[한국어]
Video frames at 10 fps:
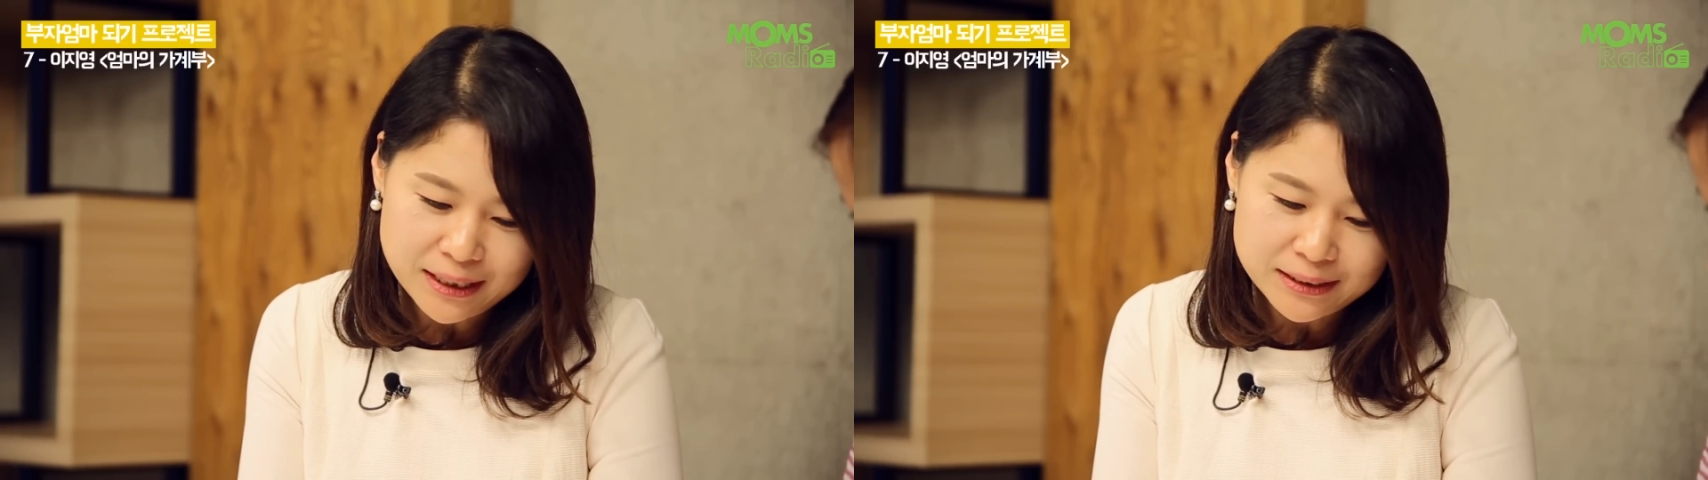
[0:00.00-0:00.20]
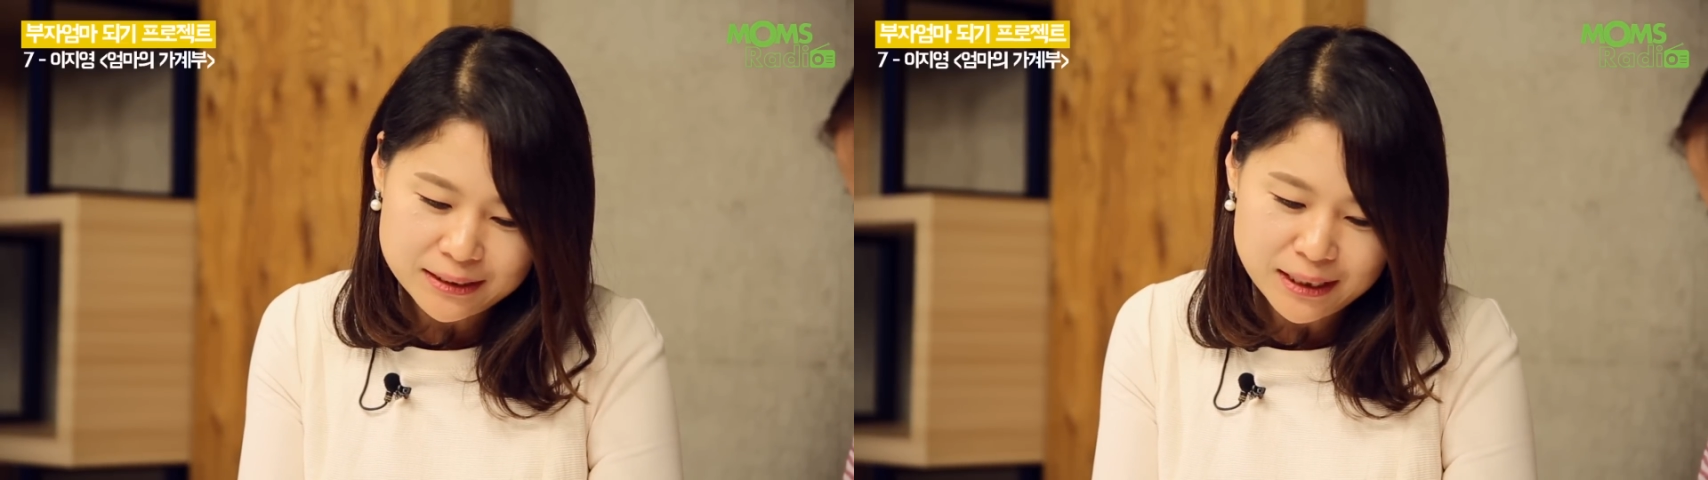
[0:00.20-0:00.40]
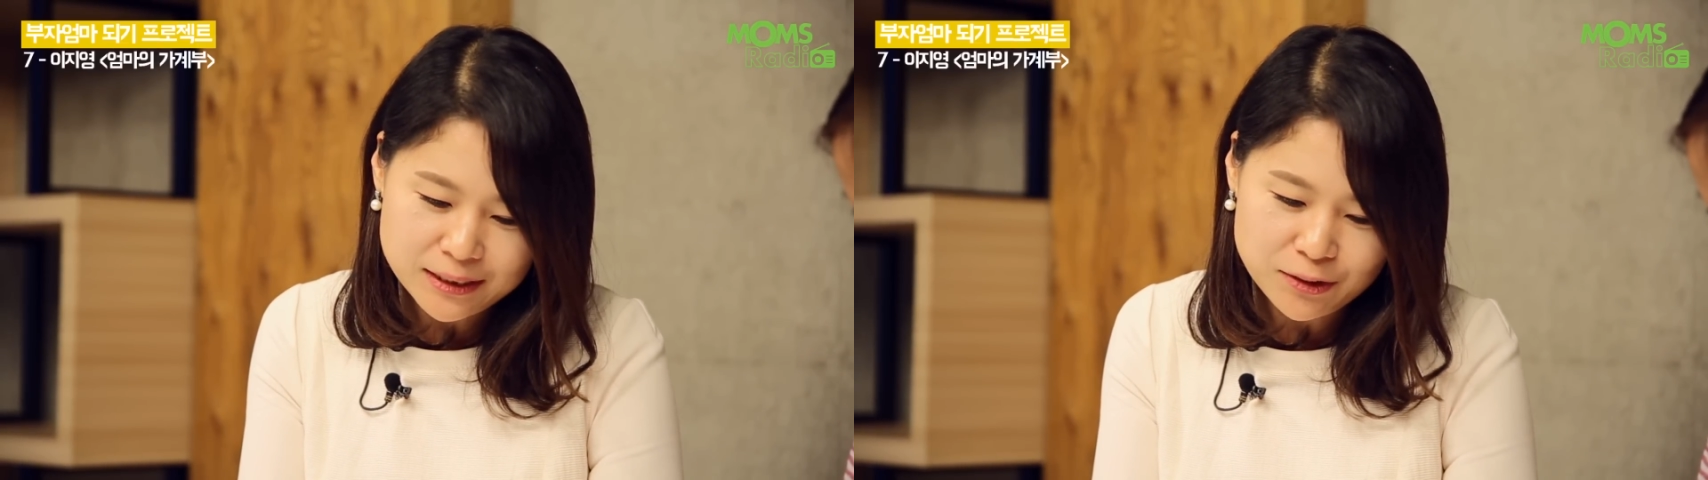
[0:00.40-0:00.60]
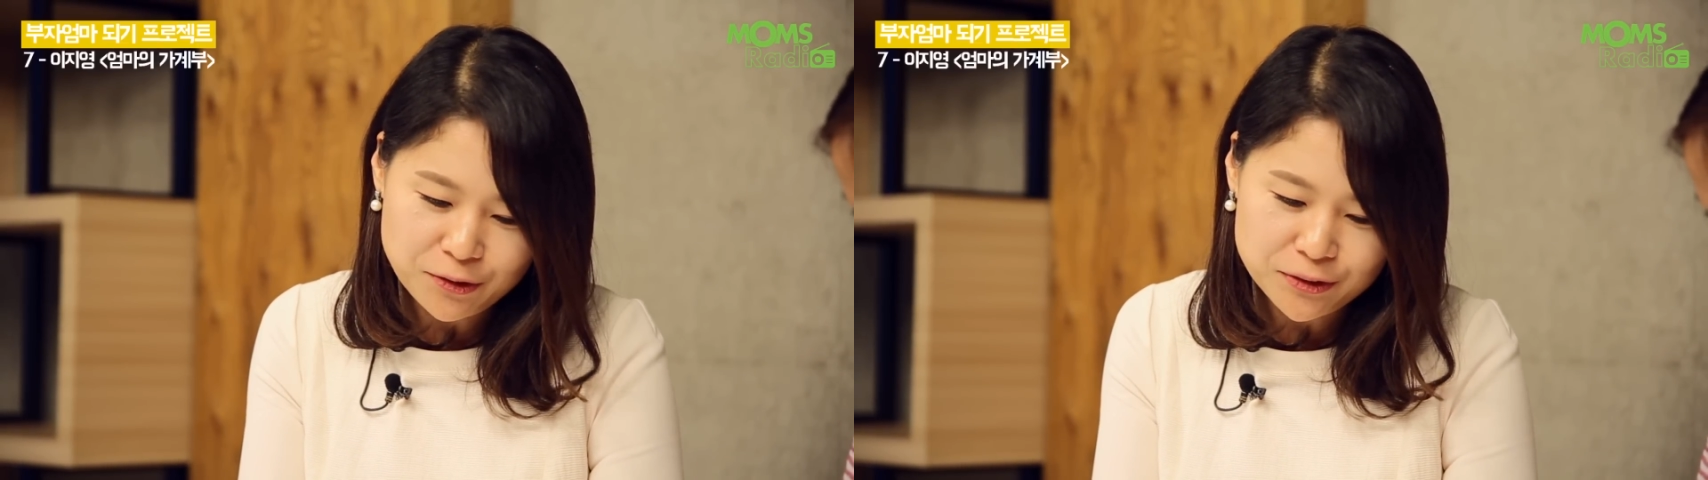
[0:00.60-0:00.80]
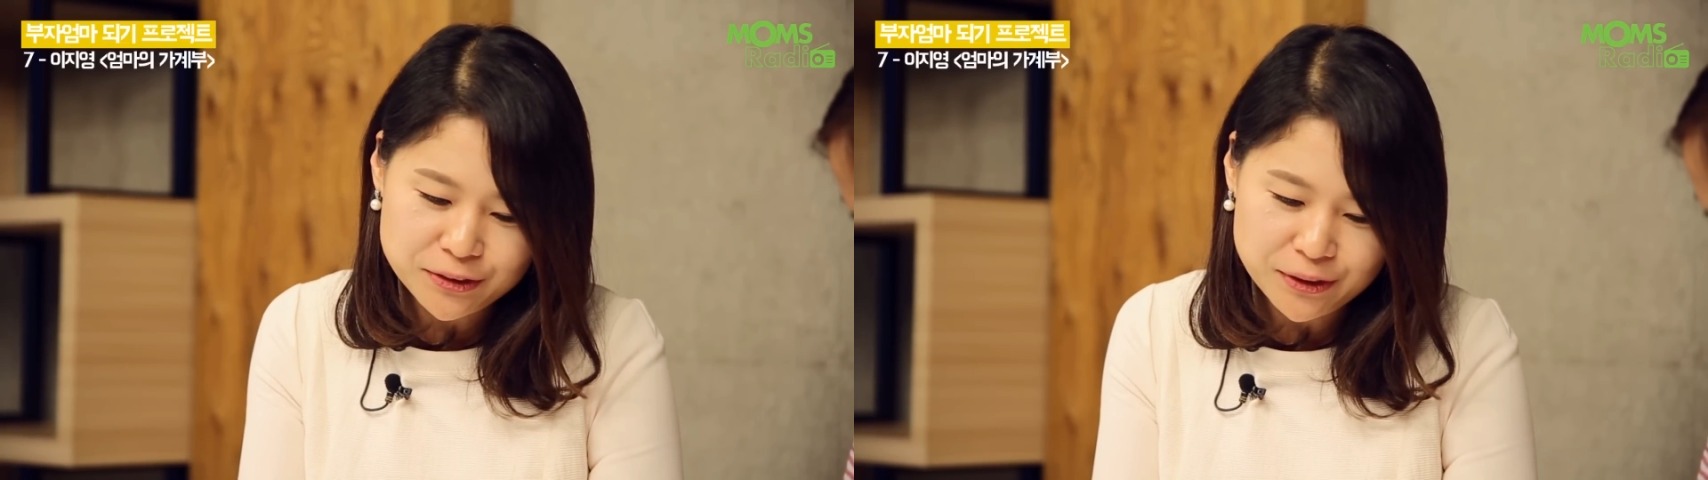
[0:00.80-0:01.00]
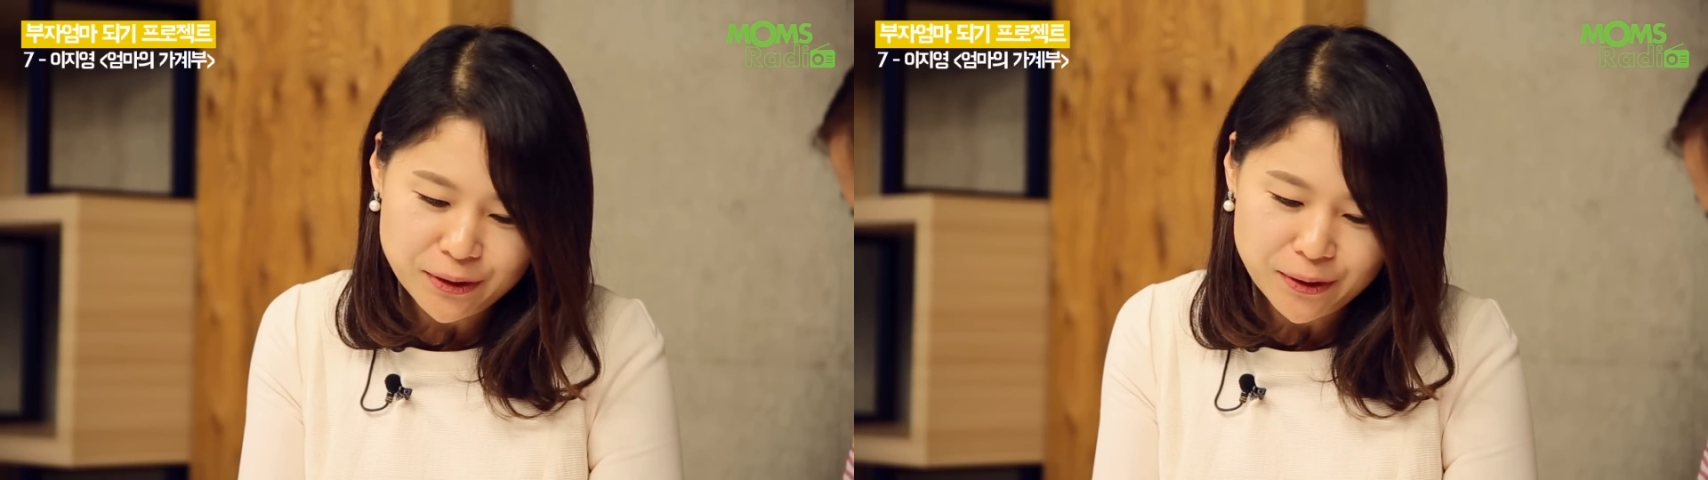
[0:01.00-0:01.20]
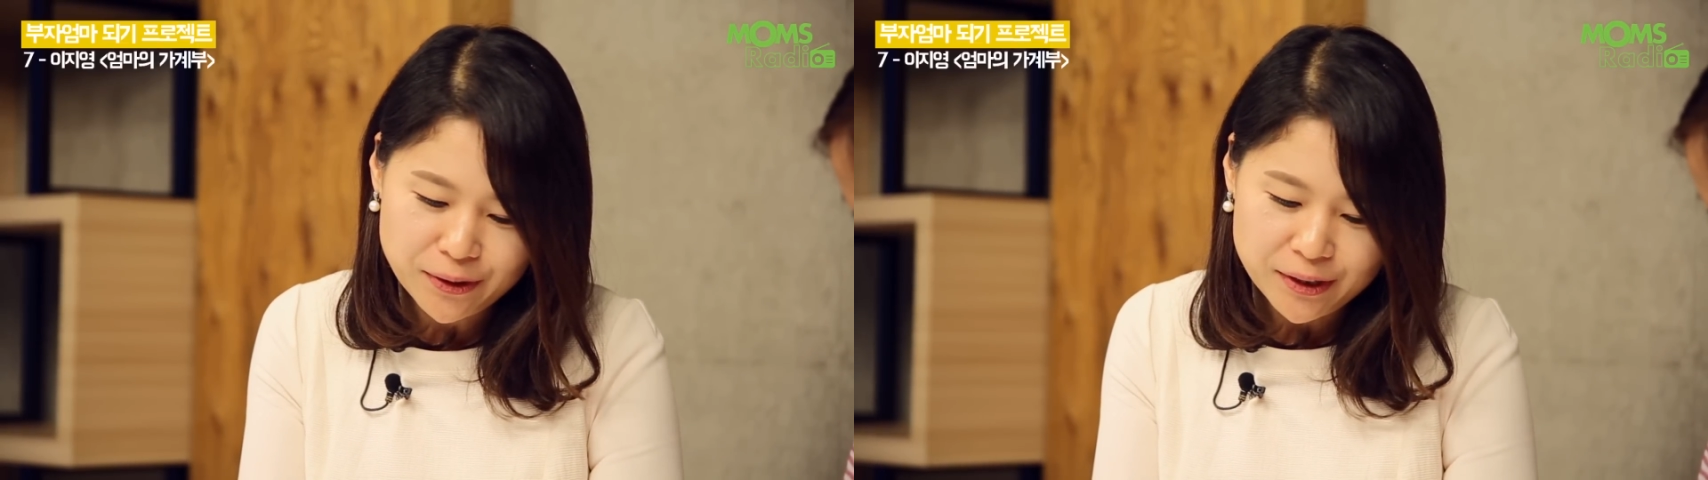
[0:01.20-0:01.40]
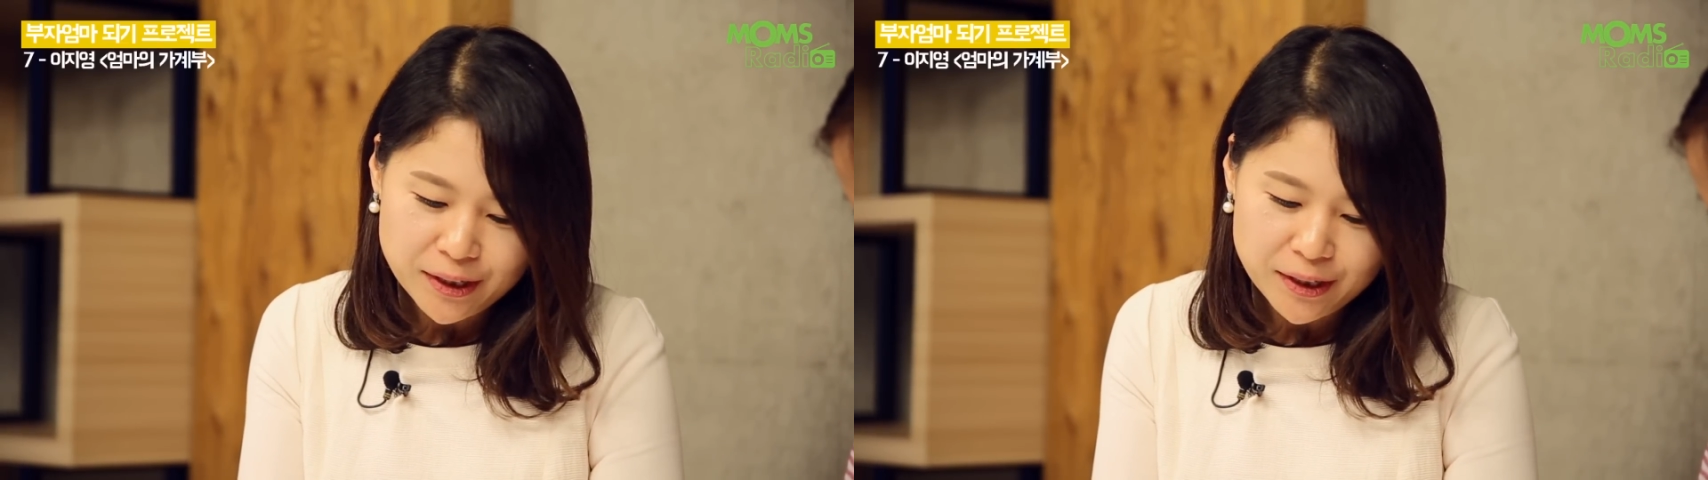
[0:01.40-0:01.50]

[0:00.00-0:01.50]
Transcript: 날짜 적었어요.